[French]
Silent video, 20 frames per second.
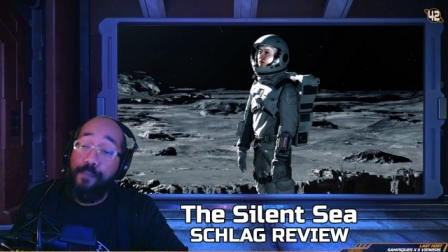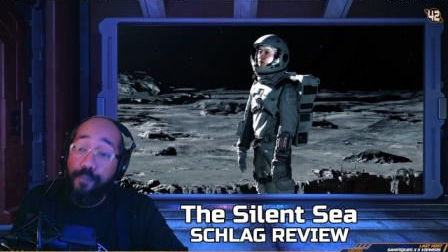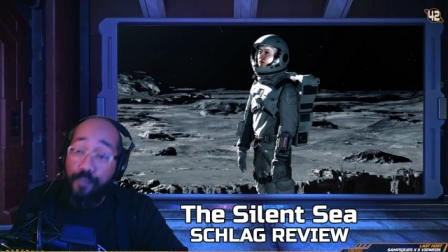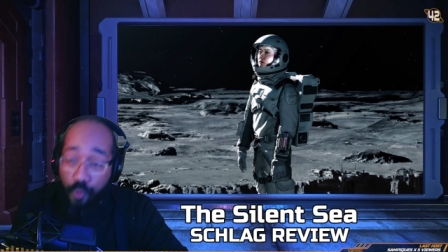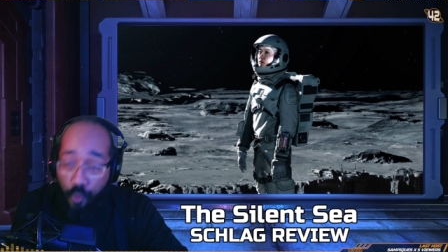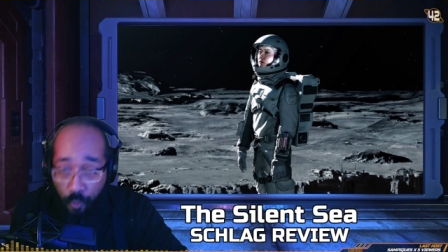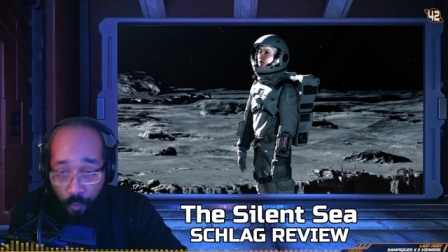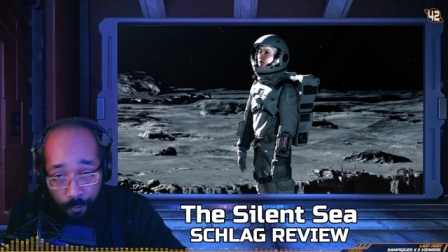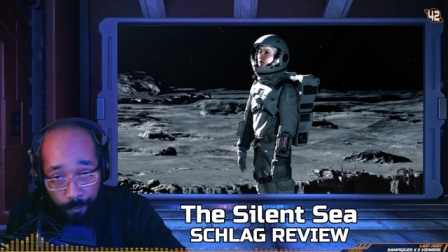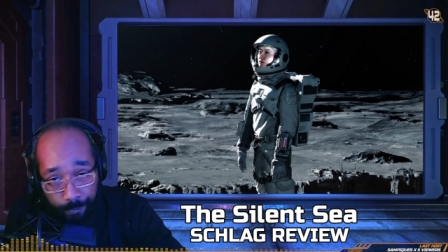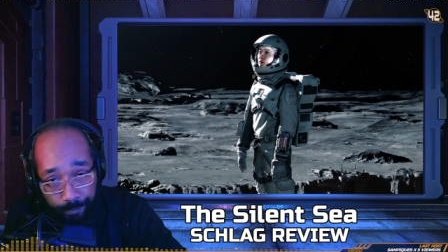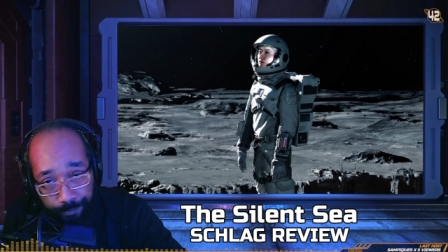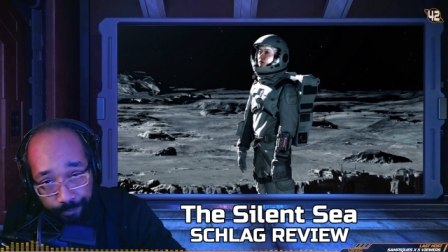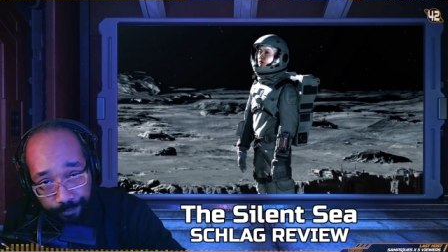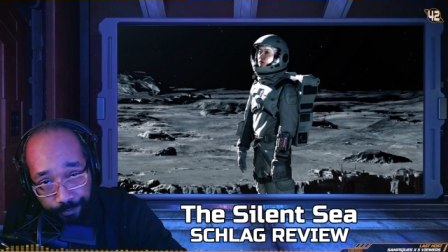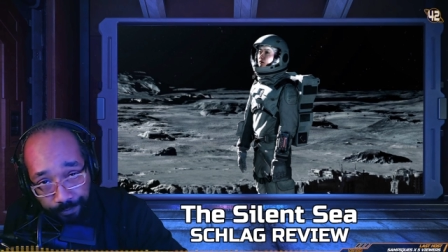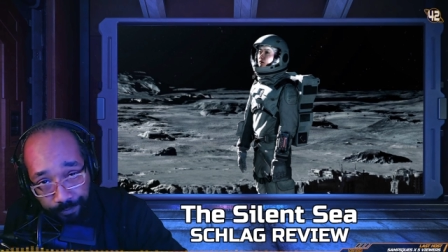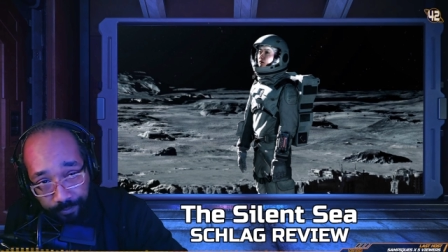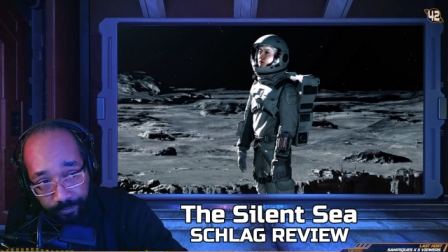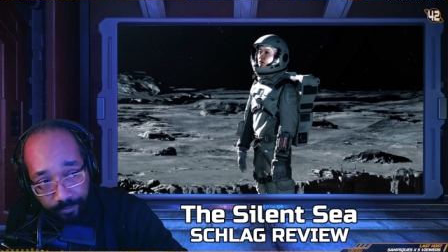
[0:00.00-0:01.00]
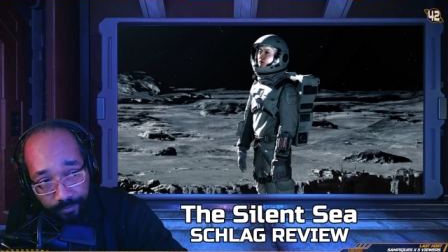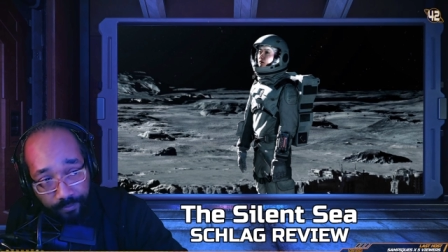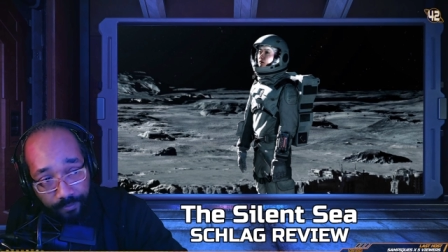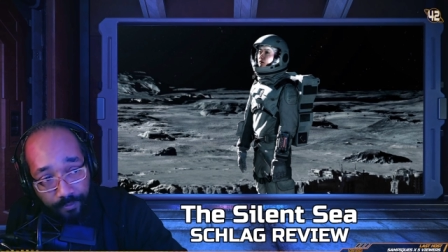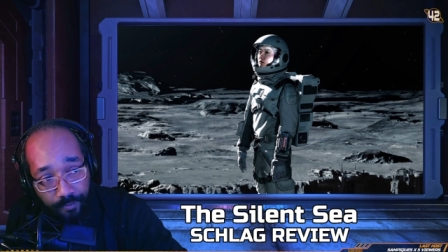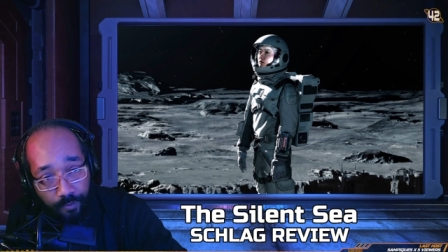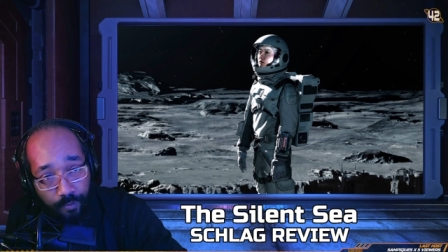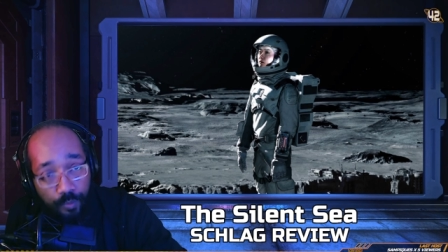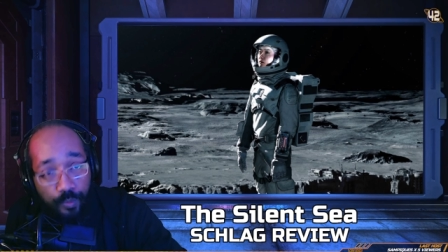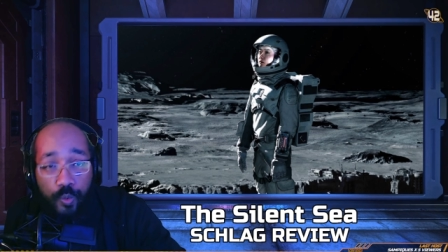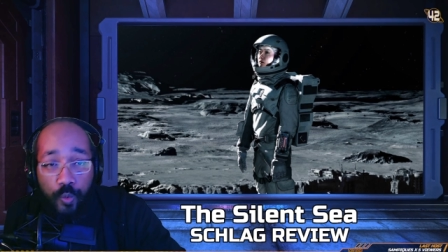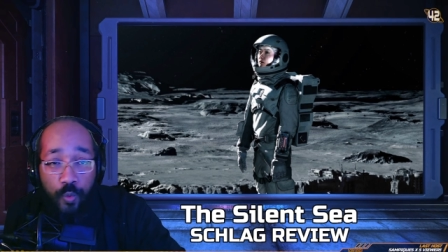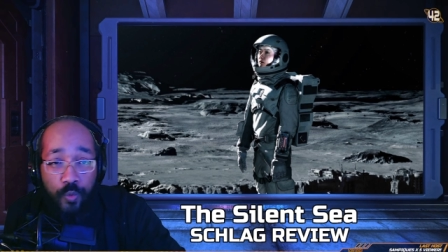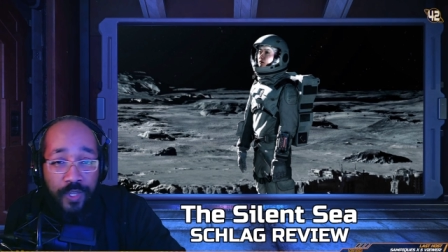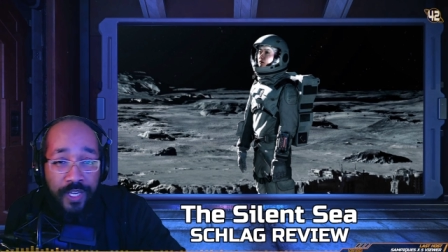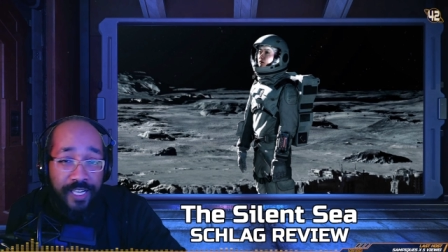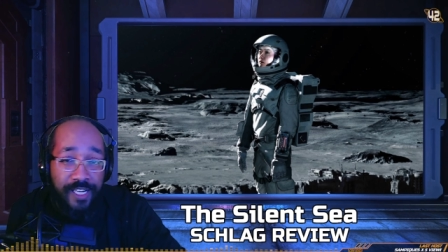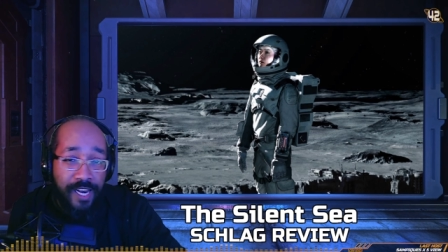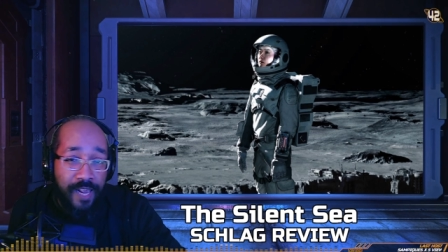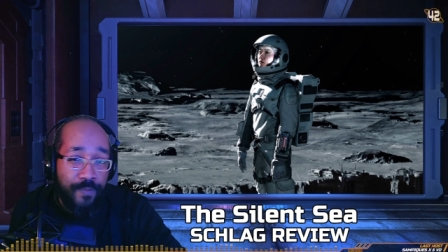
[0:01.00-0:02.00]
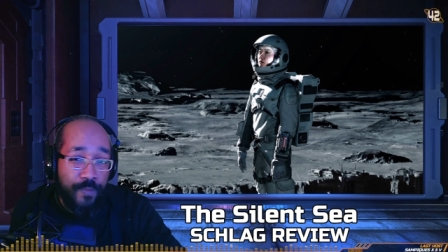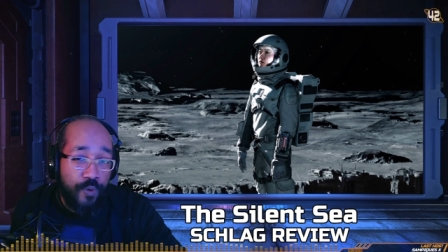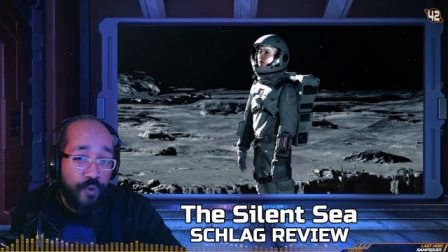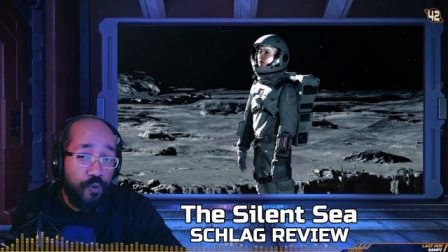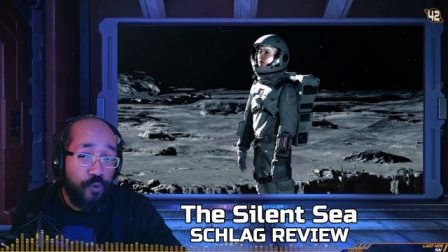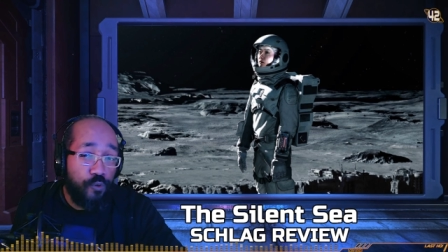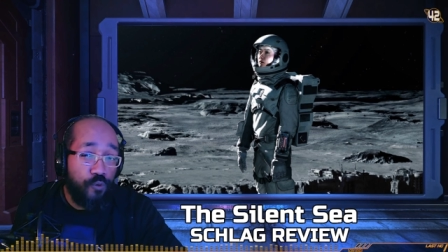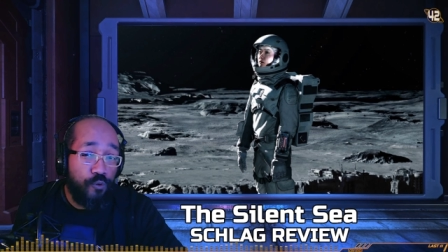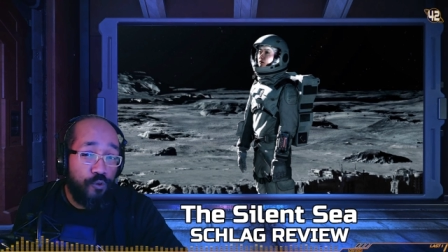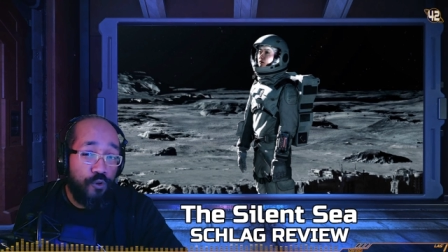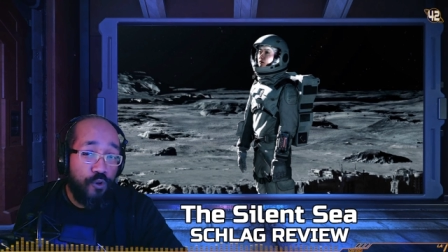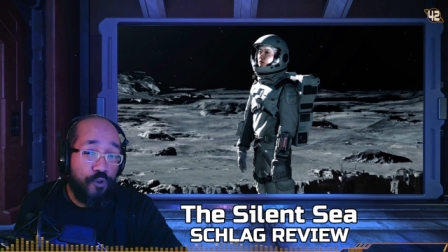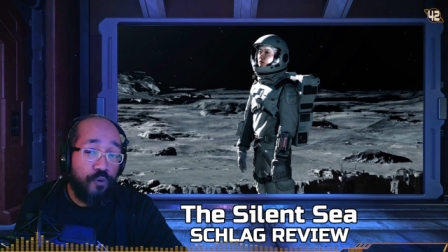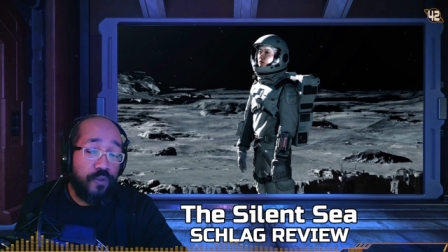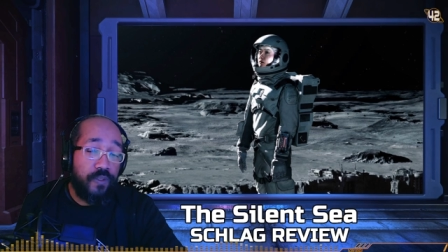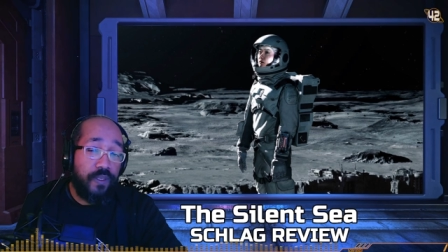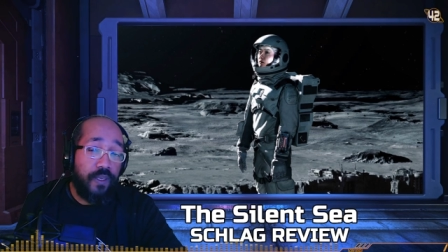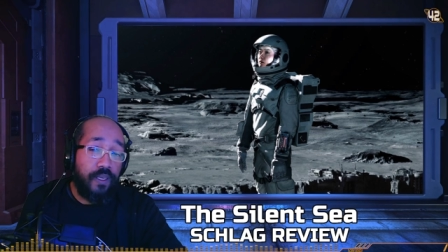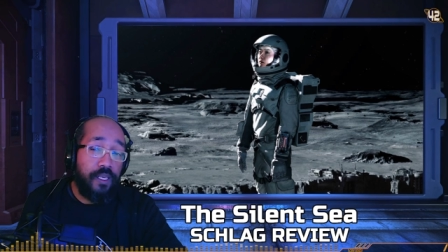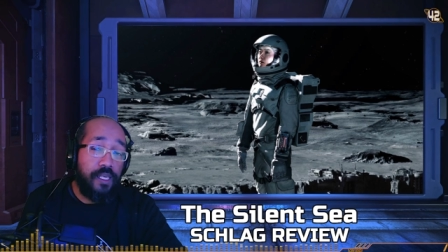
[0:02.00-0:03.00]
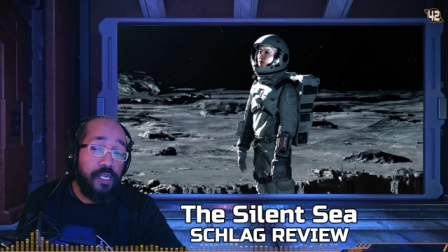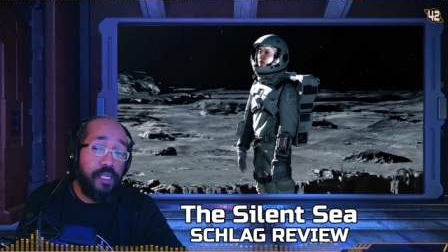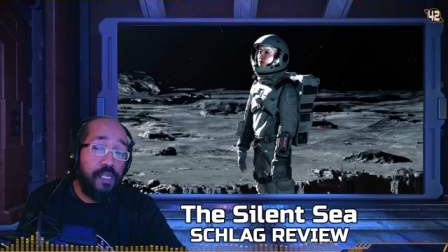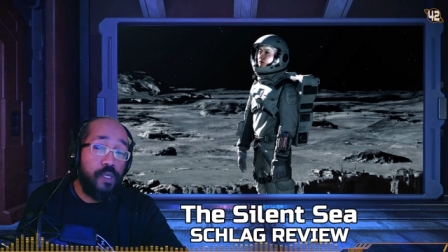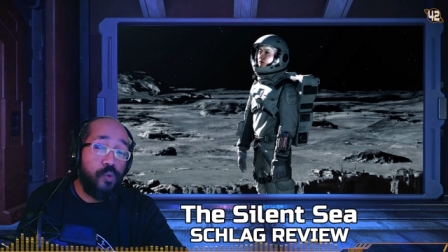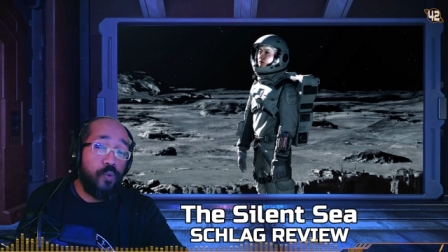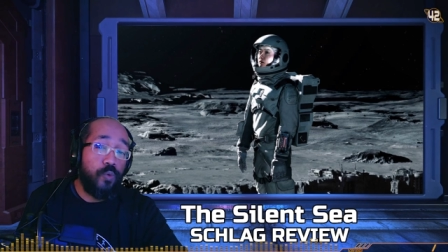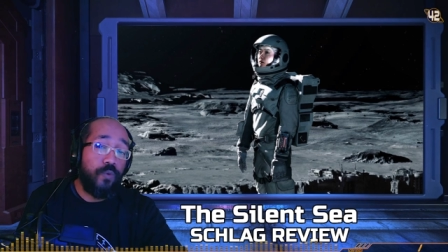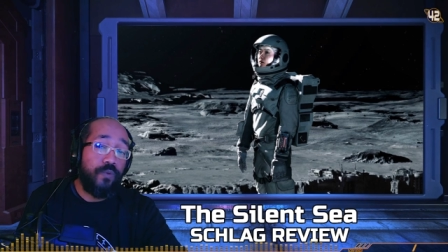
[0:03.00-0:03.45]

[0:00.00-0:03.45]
Bon, on est clairement sur ce genre de série